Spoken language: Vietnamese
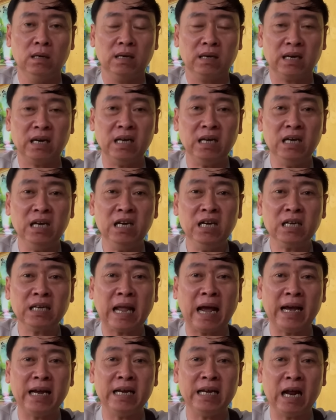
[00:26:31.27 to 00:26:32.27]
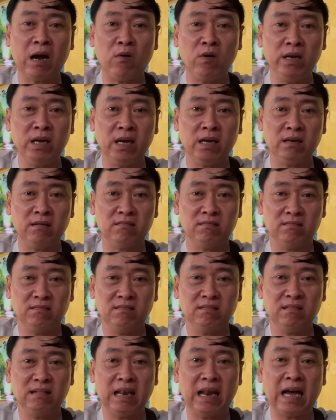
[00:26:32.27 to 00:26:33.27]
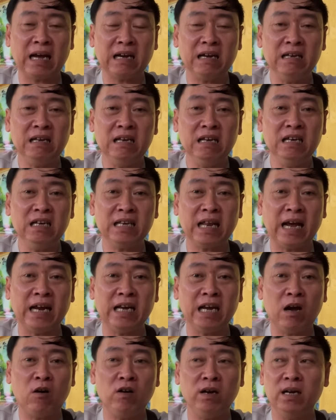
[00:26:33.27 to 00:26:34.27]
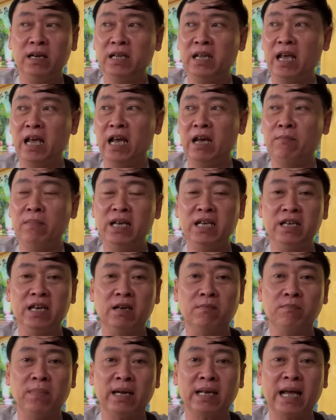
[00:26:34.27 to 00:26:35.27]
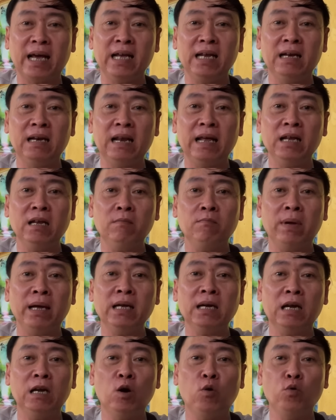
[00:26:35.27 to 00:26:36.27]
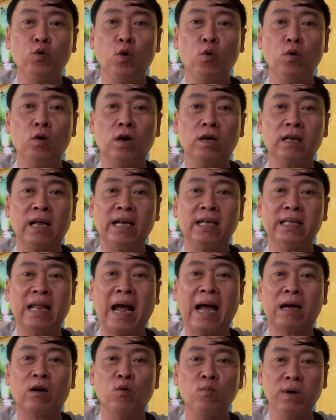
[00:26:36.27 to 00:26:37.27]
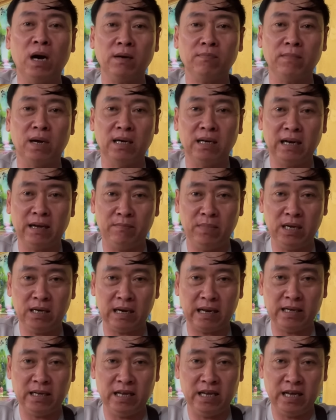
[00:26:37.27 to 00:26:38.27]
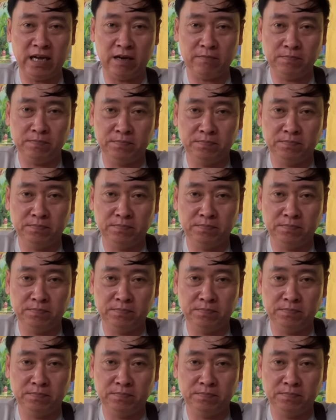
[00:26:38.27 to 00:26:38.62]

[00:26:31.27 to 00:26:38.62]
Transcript: cái ý thầy nói là ý thầy nói về bị dịch mà thầy lấy mấy cái lưu vú đó thầy tạ cũng hết bệnh là biết là gì không